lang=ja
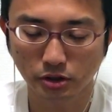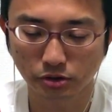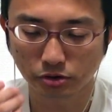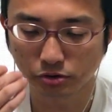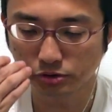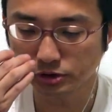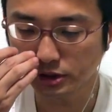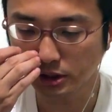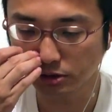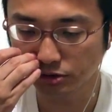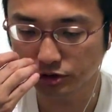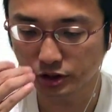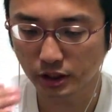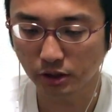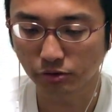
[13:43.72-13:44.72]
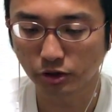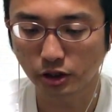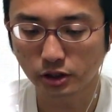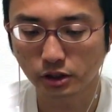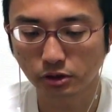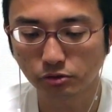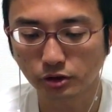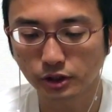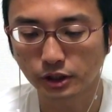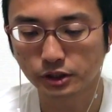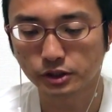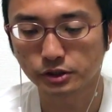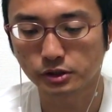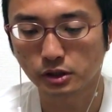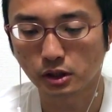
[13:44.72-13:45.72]
かく4三の地点を狙っていくのが
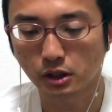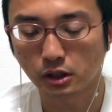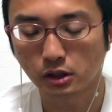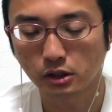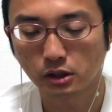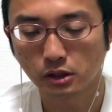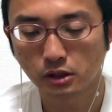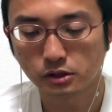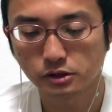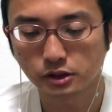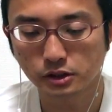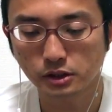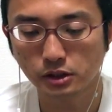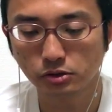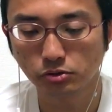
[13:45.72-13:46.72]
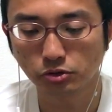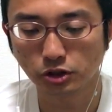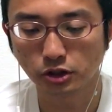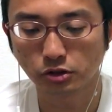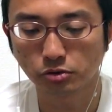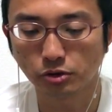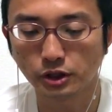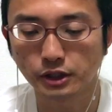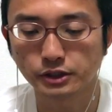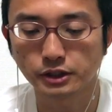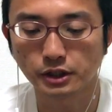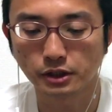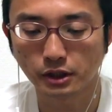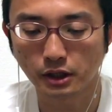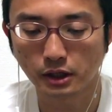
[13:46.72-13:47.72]
大事ですね絶対同銀取れないで
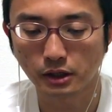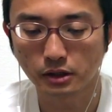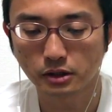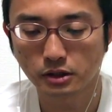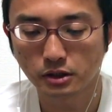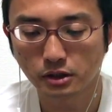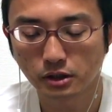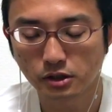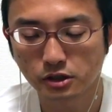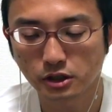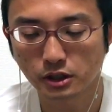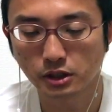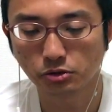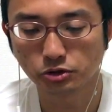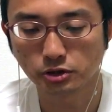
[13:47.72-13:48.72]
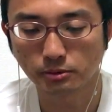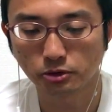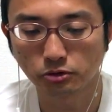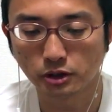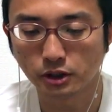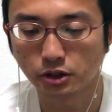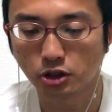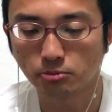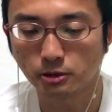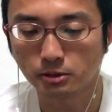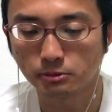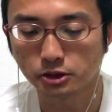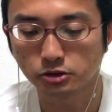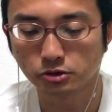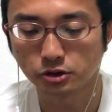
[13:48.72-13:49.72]
すからね飛車で王様取られてしま
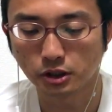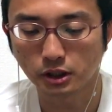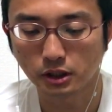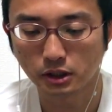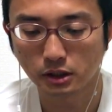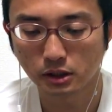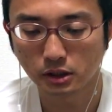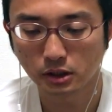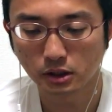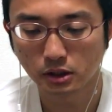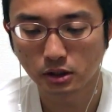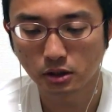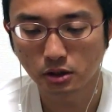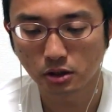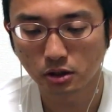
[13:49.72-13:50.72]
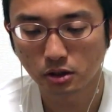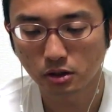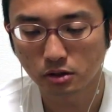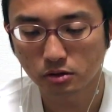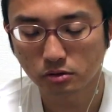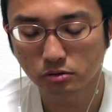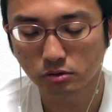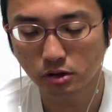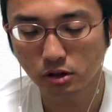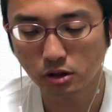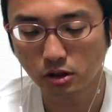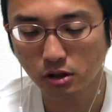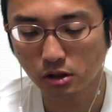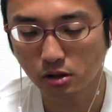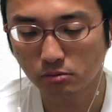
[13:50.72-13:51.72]
いますのでこれ
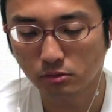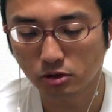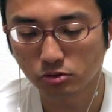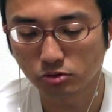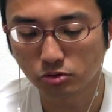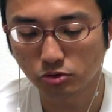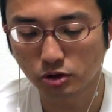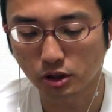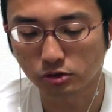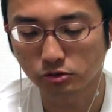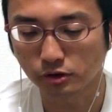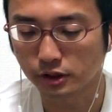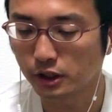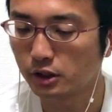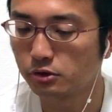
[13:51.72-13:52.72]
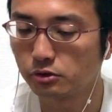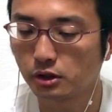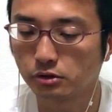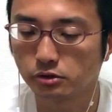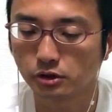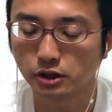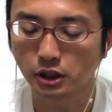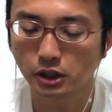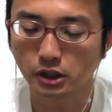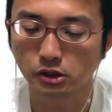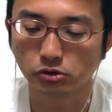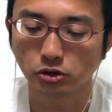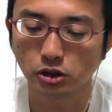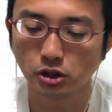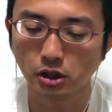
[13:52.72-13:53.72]
で、まあ、6五角とか7六角と逃げ
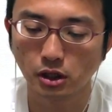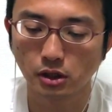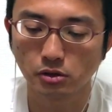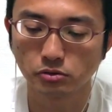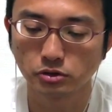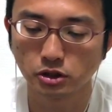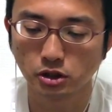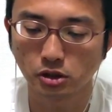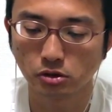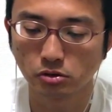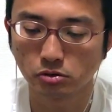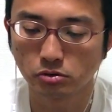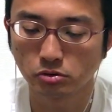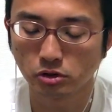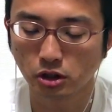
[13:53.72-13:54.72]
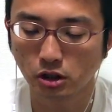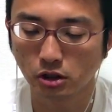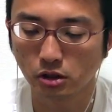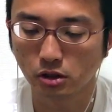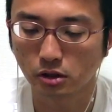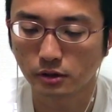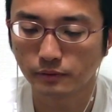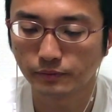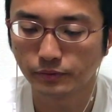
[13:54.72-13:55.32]
た時に4二金同銀